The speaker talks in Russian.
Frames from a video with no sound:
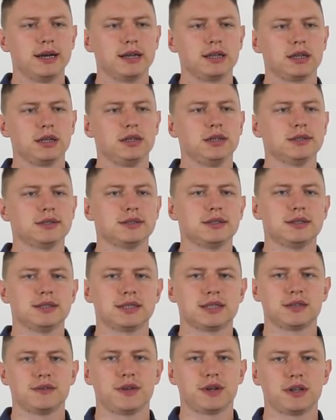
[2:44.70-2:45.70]
это единственный
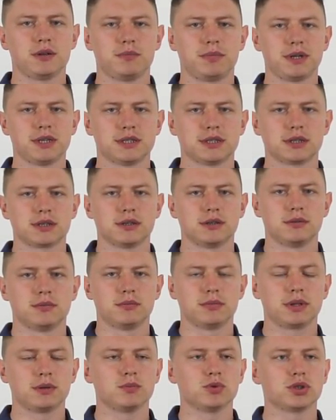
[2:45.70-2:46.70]
достоверный признак,
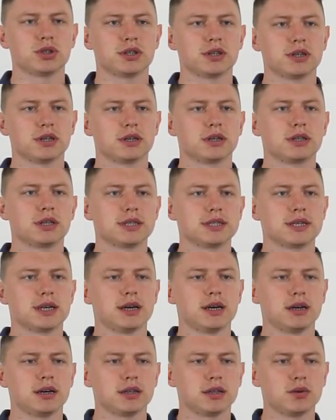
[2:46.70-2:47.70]
потому что
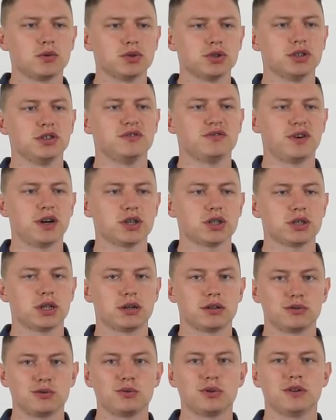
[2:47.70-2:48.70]
глаза это очень
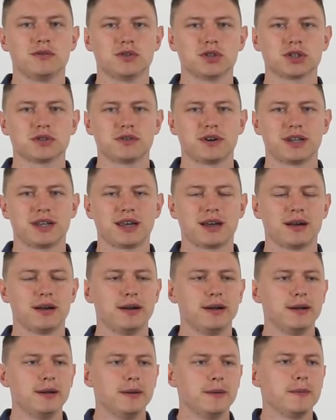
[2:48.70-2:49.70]
важно ну, для выживания –
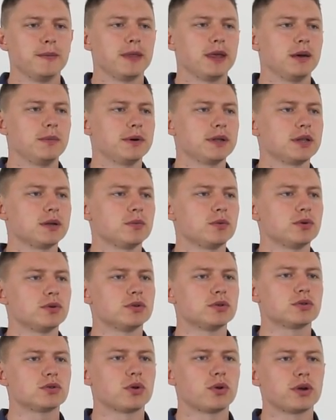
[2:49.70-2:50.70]
и
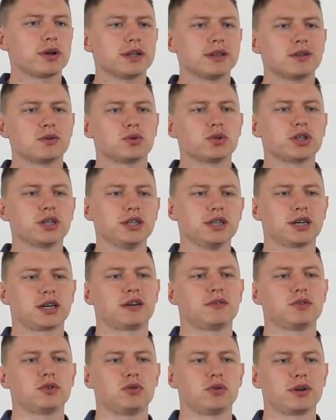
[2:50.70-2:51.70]
поэтому только нарушение
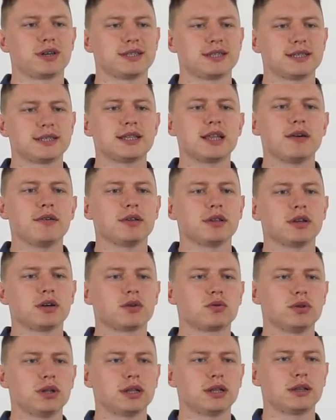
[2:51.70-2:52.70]
кровотока заставит их
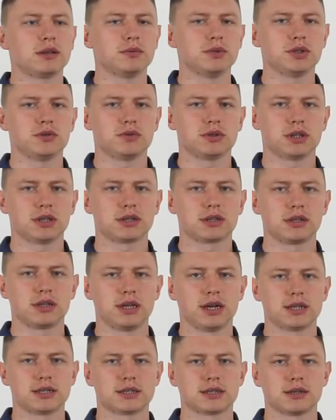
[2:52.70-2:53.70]
куда-то там чего-то
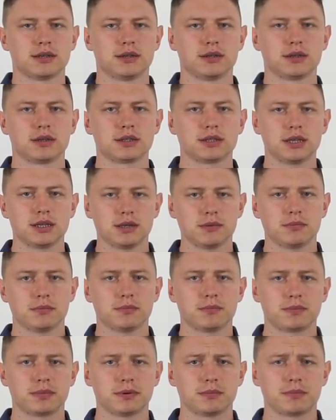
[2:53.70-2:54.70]
отклоняться. Кстати,
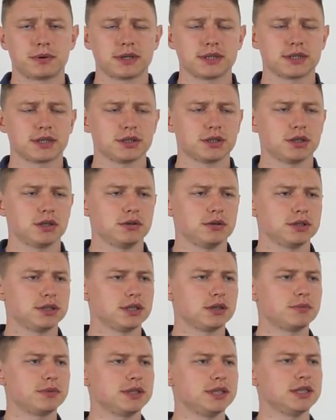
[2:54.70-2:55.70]
по происхождению
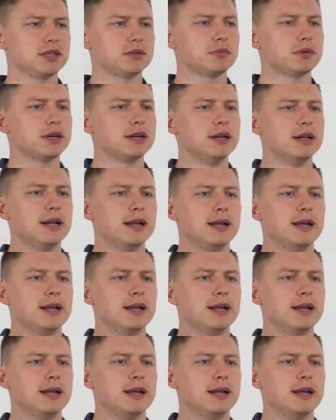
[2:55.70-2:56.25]
стигматизма